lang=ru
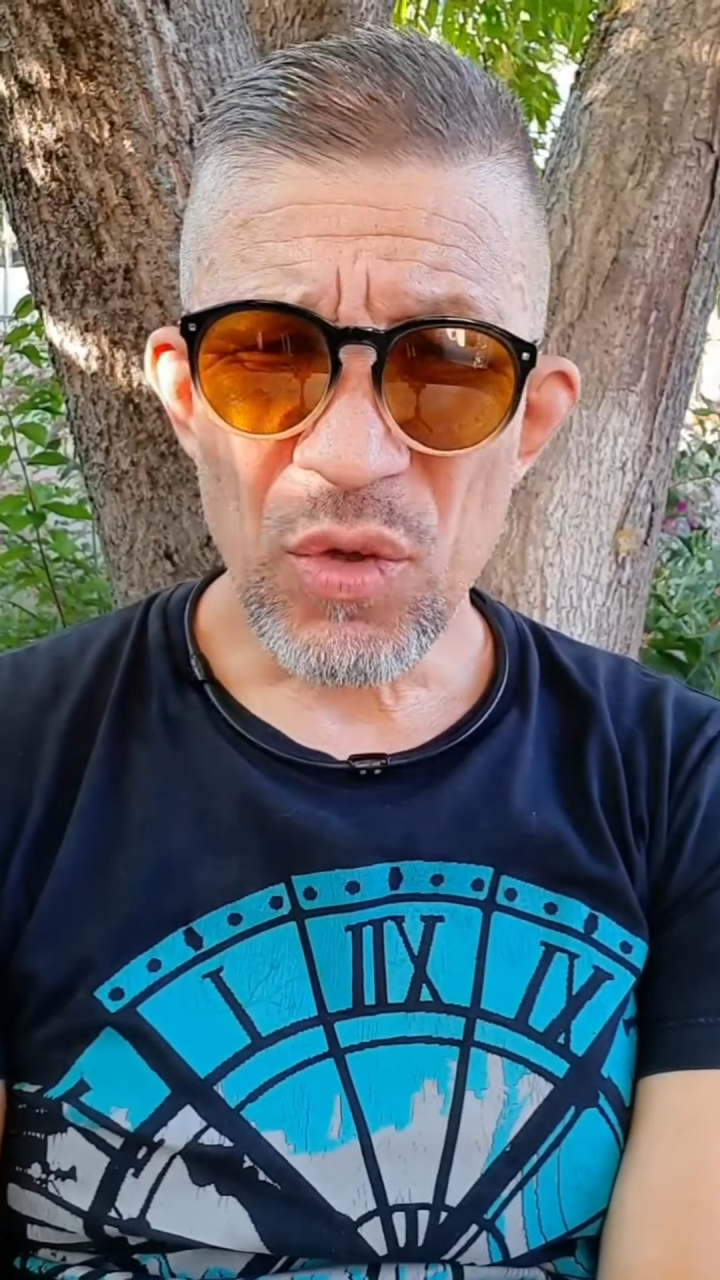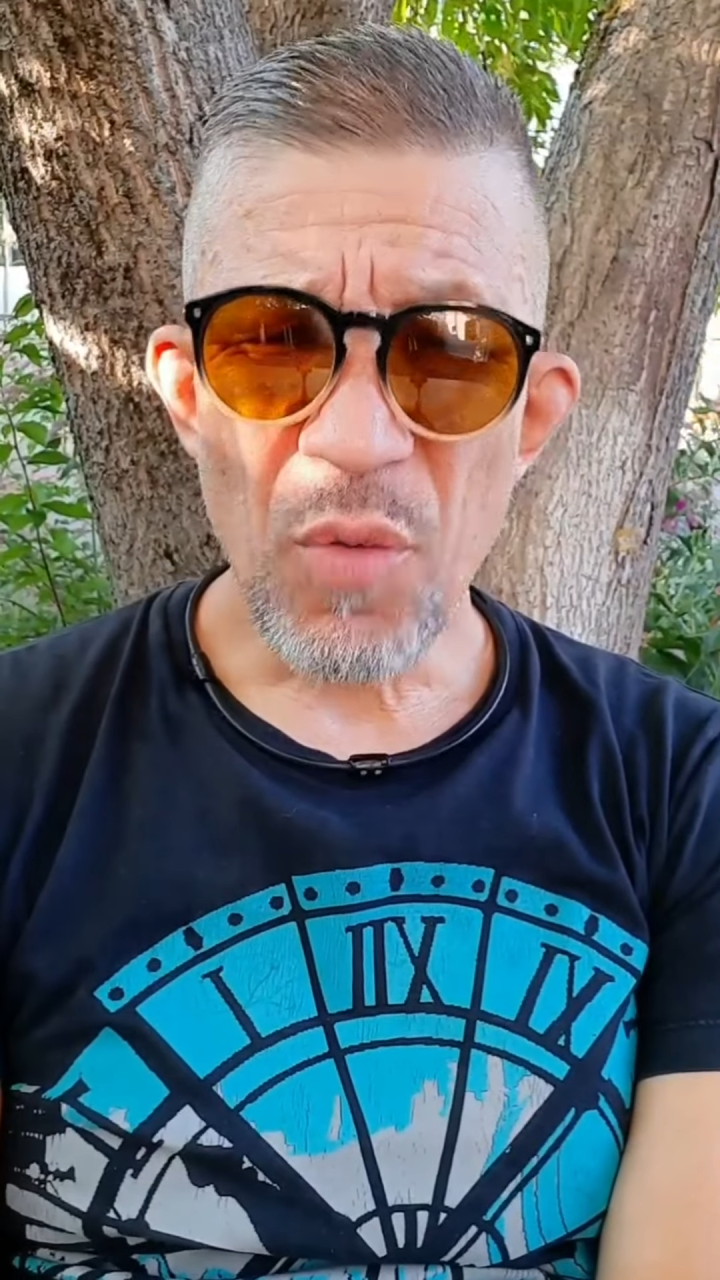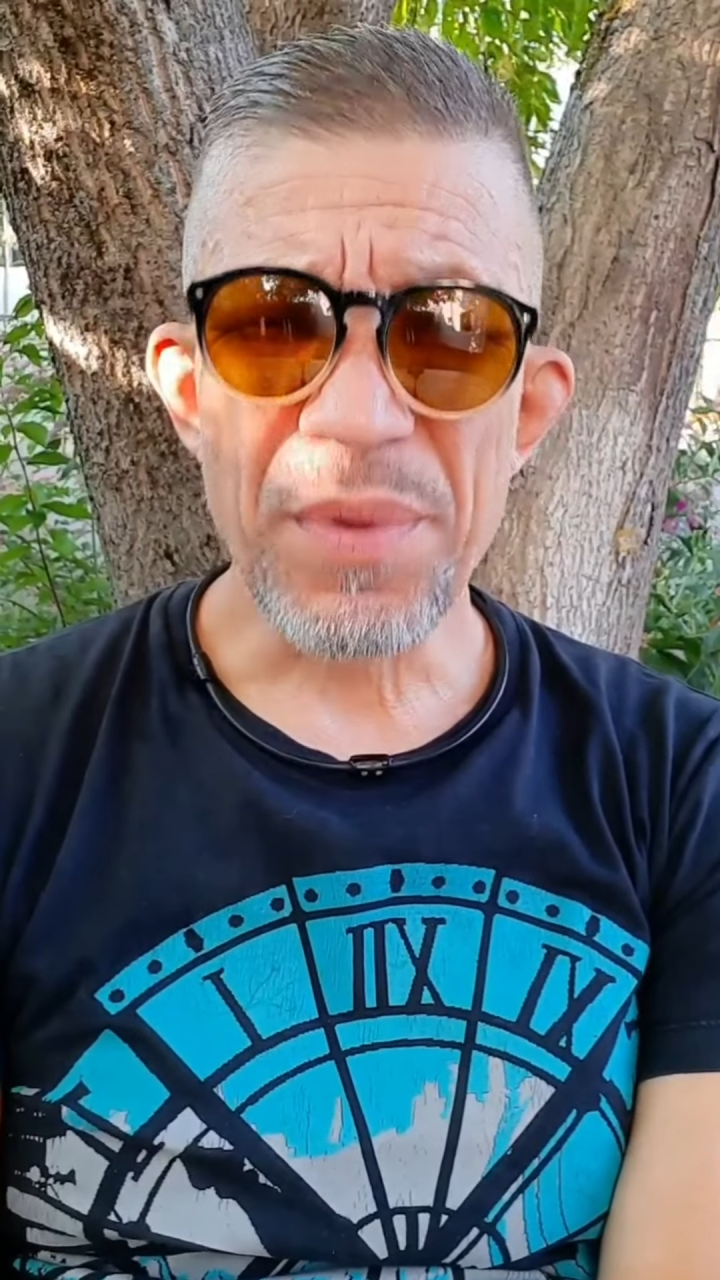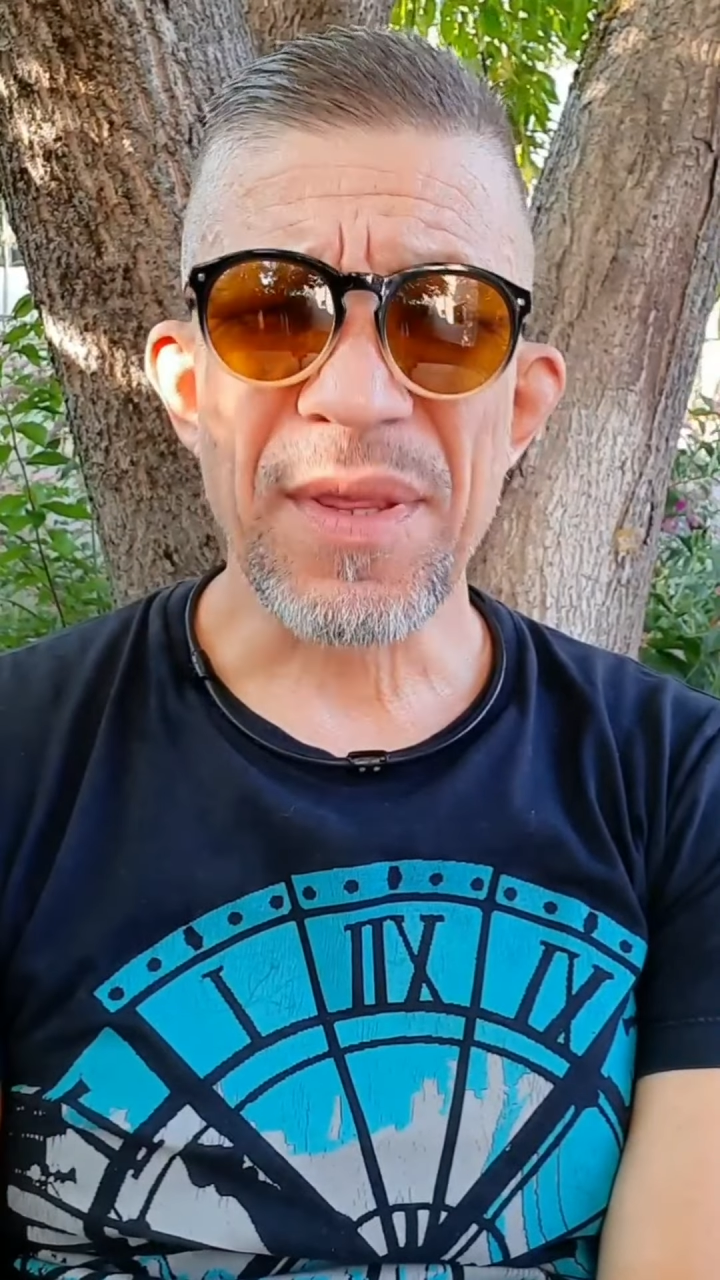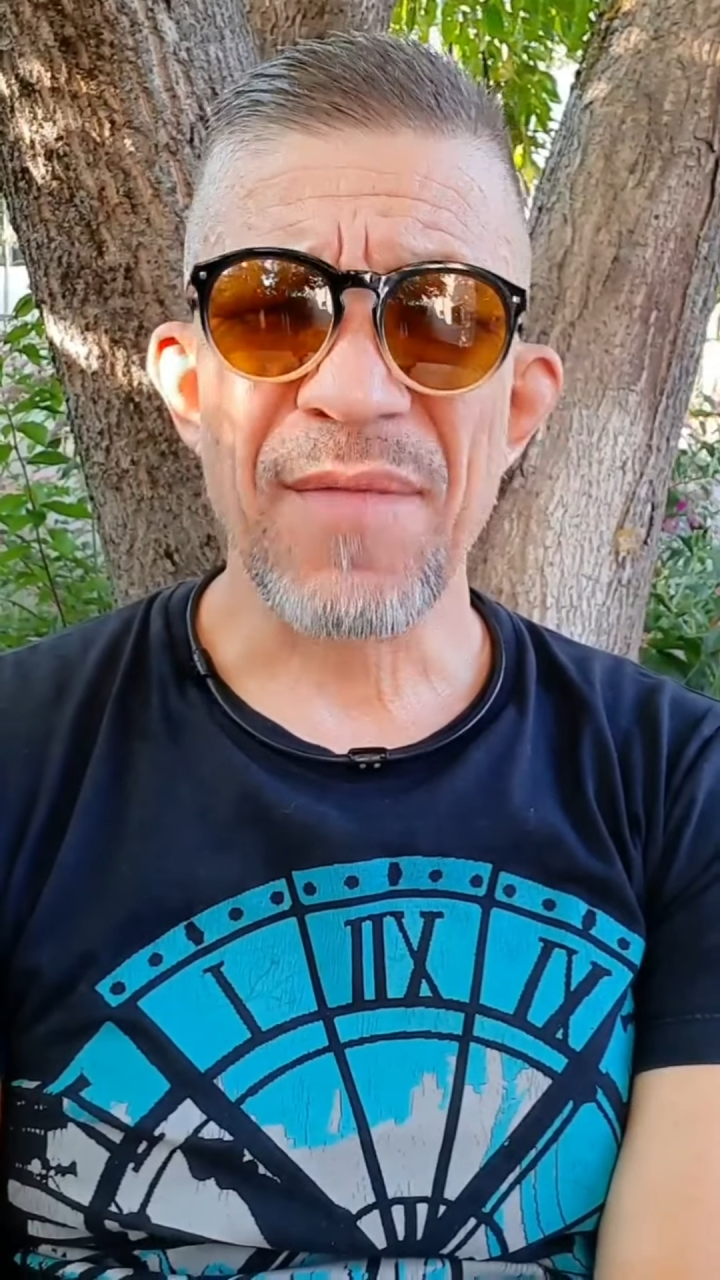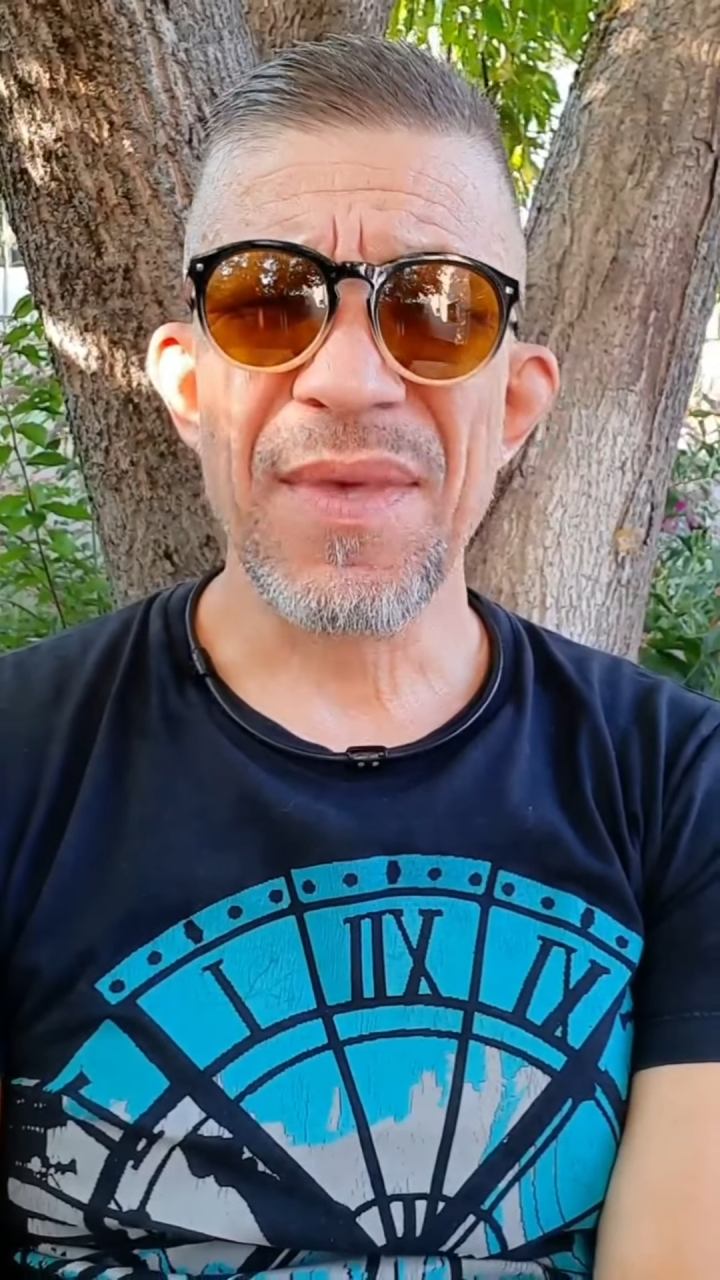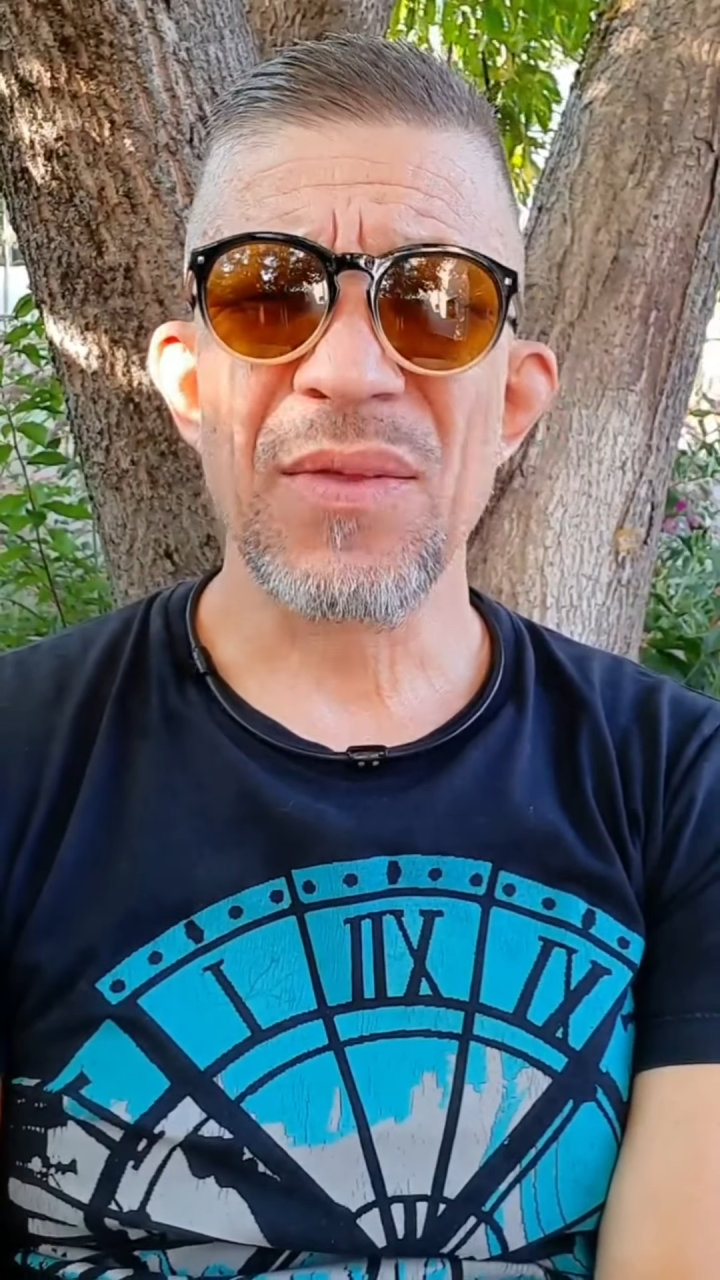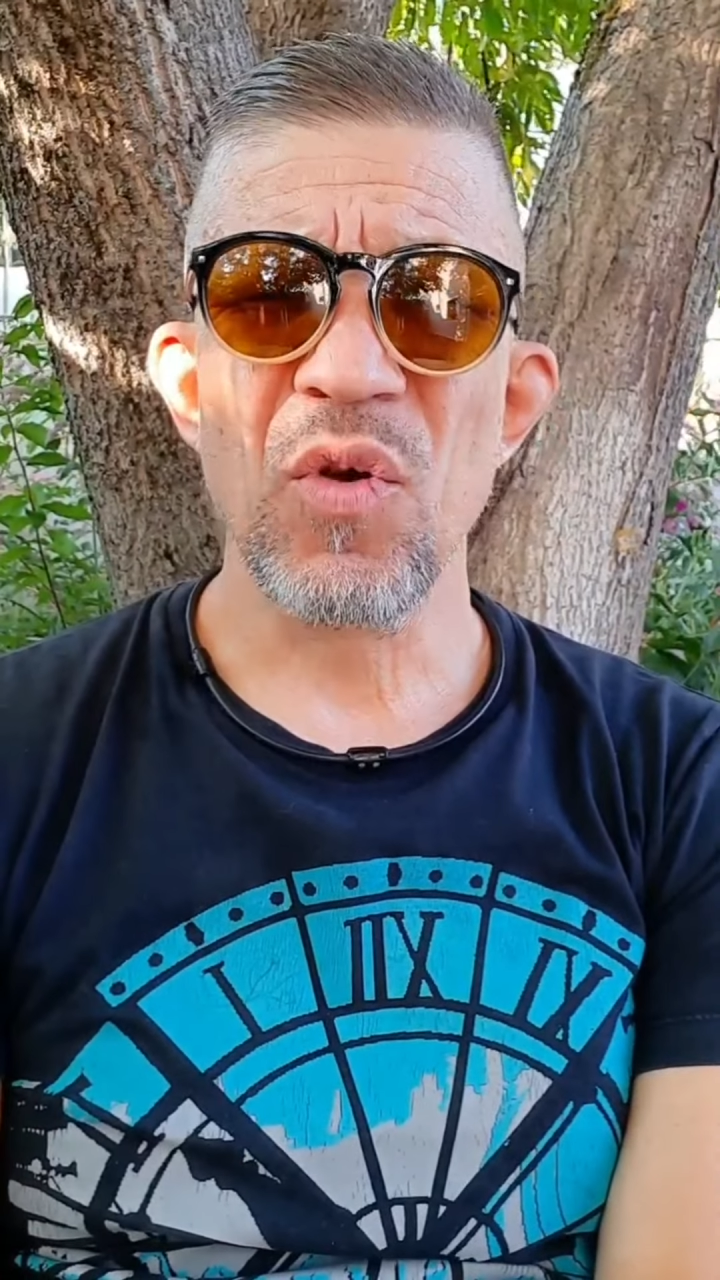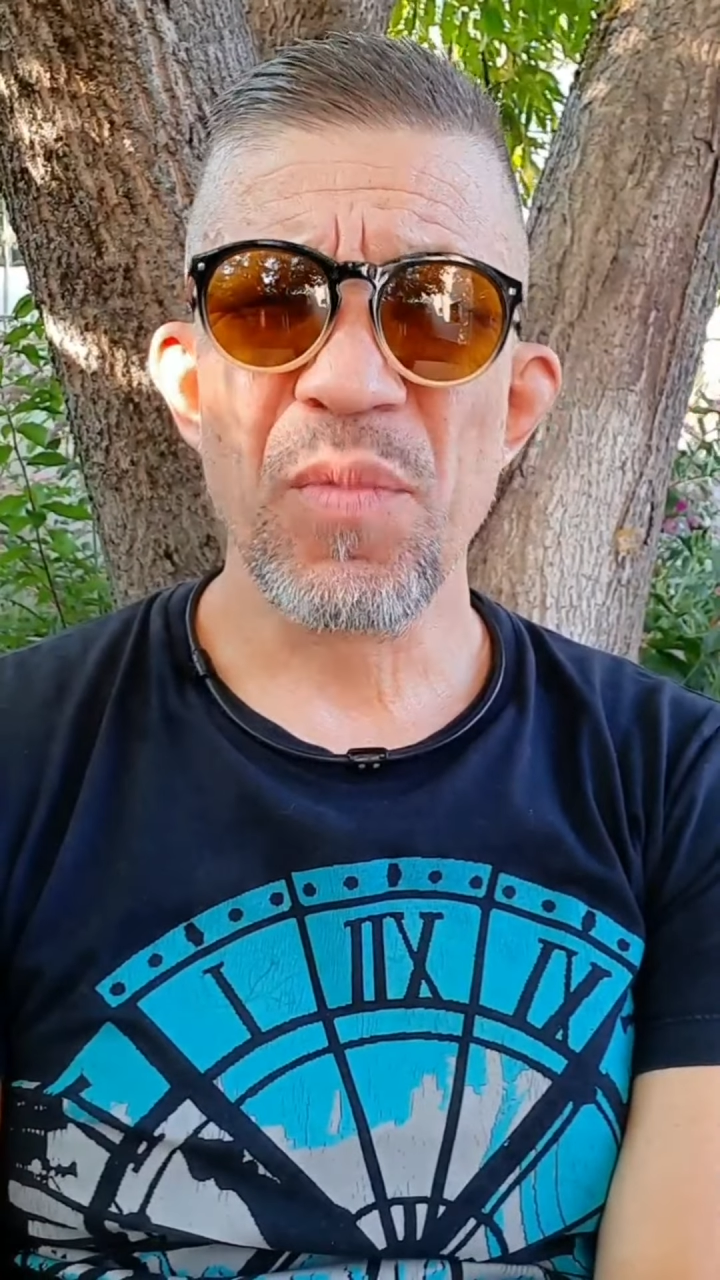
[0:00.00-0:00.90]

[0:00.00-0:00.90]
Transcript: опыт совместного